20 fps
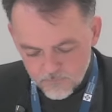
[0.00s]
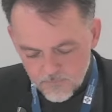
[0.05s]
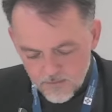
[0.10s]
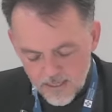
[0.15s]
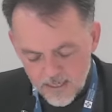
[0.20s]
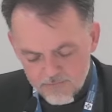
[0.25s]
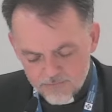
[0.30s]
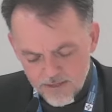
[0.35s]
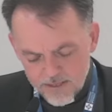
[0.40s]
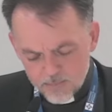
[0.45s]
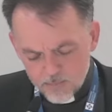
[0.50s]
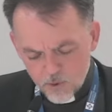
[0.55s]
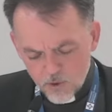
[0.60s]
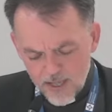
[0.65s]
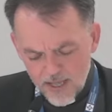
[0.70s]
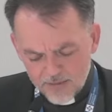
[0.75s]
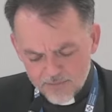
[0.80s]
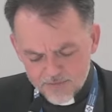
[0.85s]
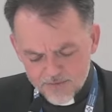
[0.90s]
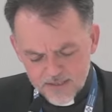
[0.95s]
El verbo
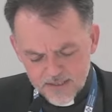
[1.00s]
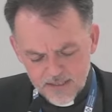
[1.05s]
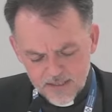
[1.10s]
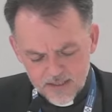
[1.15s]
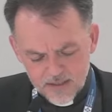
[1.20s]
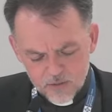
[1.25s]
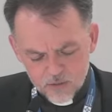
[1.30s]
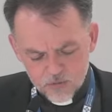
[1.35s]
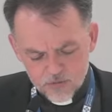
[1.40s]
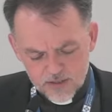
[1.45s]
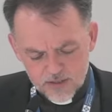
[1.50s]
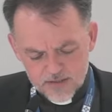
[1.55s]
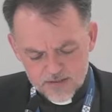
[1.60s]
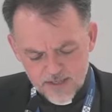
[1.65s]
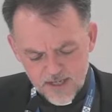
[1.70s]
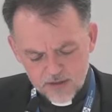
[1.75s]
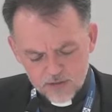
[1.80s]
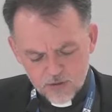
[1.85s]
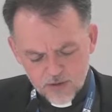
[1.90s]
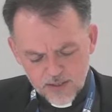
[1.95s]
leavdil
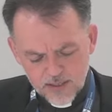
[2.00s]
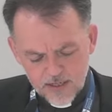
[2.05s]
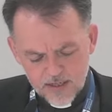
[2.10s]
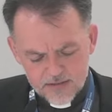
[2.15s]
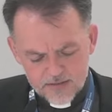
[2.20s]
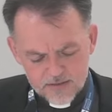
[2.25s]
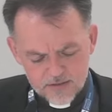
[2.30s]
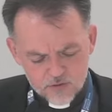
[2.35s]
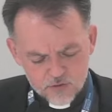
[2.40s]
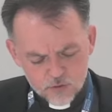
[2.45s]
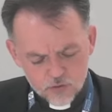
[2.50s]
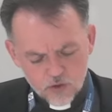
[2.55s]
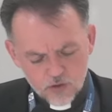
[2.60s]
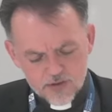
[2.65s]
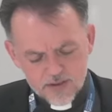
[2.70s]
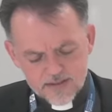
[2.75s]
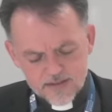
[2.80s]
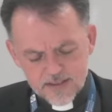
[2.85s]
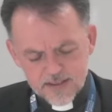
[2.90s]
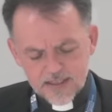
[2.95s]
utilizado en Génesis 1
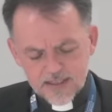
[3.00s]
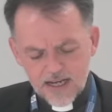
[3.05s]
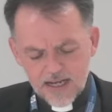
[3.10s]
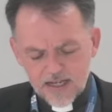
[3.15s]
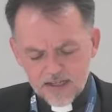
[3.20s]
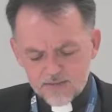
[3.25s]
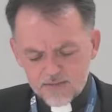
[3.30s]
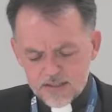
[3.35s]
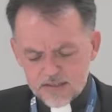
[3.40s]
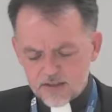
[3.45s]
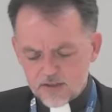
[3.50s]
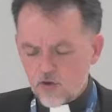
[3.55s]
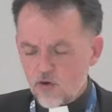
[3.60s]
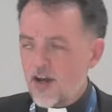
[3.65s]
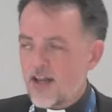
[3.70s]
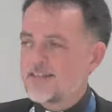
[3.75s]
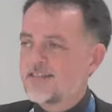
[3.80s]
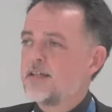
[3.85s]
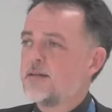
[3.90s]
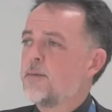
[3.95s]
designa en Levítico
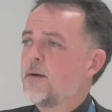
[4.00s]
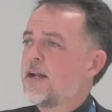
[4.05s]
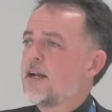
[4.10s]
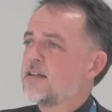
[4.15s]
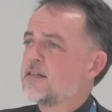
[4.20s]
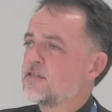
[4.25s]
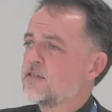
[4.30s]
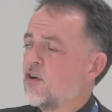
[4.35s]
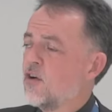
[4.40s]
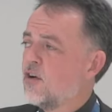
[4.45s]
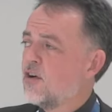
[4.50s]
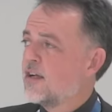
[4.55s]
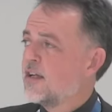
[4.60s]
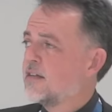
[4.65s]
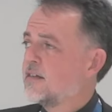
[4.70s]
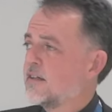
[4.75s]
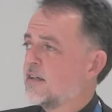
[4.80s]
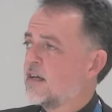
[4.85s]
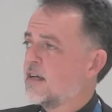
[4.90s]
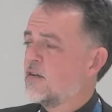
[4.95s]
la separación
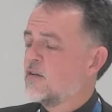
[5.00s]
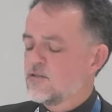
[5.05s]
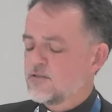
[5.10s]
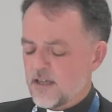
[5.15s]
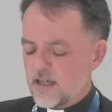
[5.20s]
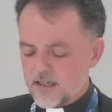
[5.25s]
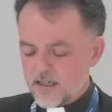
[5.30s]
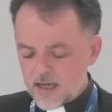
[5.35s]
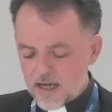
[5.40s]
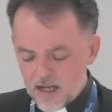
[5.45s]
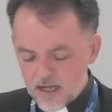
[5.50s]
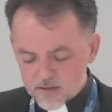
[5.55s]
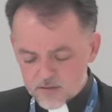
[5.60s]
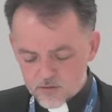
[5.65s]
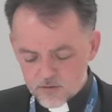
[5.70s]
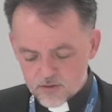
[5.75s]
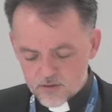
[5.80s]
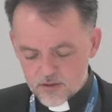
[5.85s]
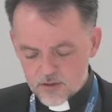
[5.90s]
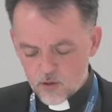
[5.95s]
entre lo
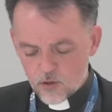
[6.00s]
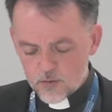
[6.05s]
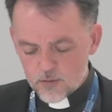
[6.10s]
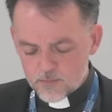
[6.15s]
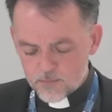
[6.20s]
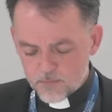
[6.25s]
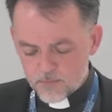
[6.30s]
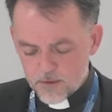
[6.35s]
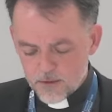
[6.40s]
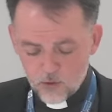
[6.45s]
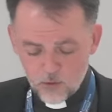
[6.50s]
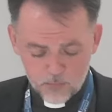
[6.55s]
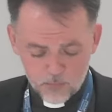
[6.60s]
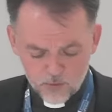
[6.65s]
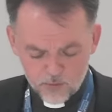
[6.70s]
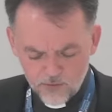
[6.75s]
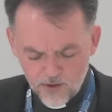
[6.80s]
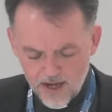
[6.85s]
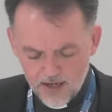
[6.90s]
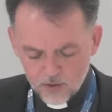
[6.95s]
sagrado y lo,
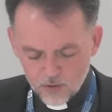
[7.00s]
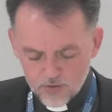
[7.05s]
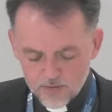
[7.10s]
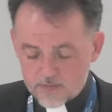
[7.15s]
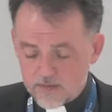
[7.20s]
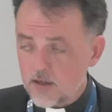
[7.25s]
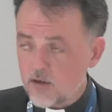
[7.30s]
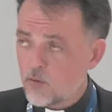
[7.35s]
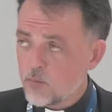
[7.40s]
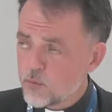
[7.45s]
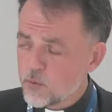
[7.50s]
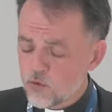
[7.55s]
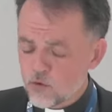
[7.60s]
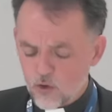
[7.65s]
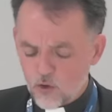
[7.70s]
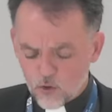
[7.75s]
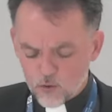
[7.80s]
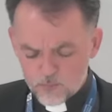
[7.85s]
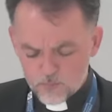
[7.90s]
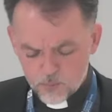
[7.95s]
profano, entre lo
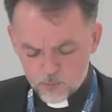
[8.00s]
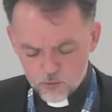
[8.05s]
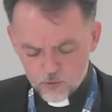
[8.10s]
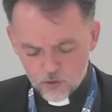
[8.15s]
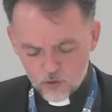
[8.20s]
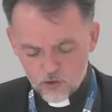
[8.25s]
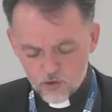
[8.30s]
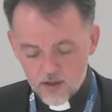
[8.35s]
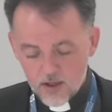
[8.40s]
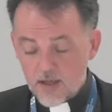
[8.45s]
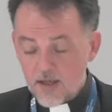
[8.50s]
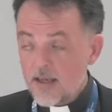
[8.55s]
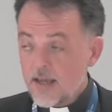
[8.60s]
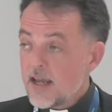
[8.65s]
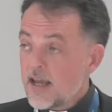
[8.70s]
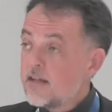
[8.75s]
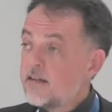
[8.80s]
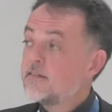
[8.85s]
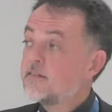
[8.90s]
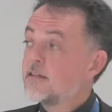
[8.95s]
puro y lo impuro,
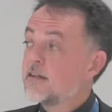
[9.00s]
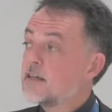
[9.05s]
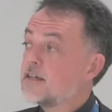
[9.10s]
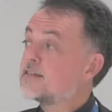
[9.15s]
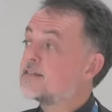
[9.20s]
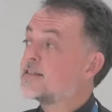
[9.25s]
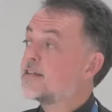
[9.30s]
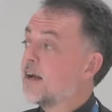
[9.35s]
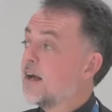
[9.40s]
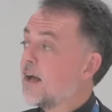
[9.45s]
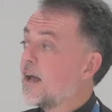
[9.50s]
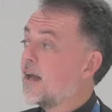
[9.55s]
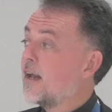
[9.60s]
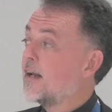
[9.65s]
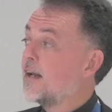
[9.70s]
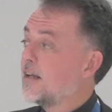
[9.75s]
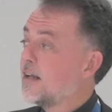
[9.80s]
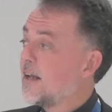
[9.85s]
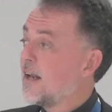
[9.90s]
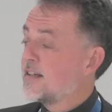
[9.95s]
entre
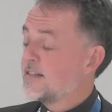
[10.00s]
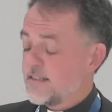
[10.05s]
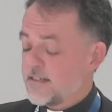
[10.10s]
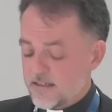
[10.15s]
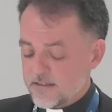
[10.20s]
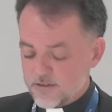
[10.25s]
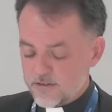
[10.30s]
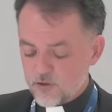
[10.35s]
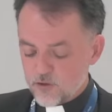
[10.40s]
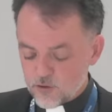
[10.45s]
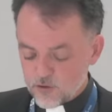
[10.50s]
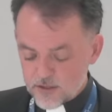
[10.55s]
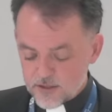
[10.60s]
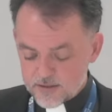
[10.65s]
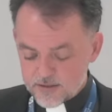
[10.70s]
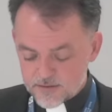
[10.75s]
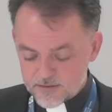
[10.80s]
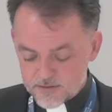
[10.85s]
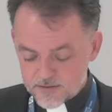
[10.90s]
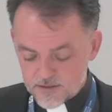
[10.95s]
Israel y las
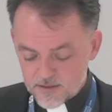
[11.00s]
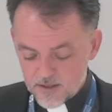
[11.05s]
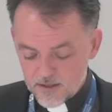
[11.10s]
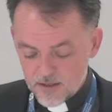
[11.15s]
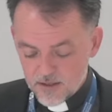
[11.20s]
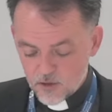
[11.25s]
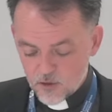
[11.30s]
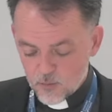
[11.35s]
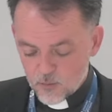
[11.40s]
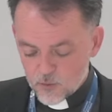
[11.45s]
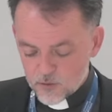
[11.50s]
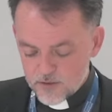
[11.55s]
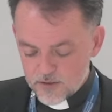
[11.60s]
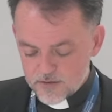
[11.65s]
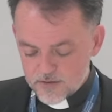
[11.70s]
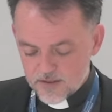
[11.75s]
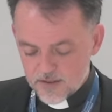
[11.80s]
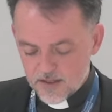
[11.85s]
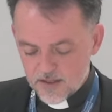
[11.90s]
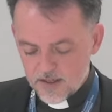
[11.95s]
naciones. Como
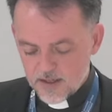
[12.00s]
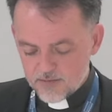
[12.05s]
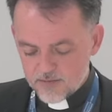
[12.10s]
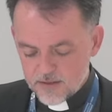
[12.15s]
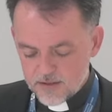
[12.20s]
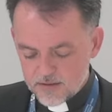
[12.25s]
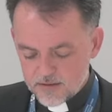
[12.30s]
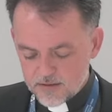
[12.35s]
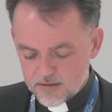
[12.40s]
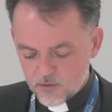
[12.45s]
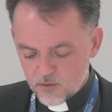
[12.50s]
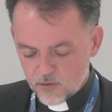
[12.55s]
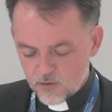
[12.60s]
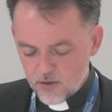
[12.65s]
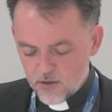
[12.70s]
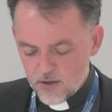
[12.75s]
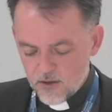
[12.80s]
dice Levítico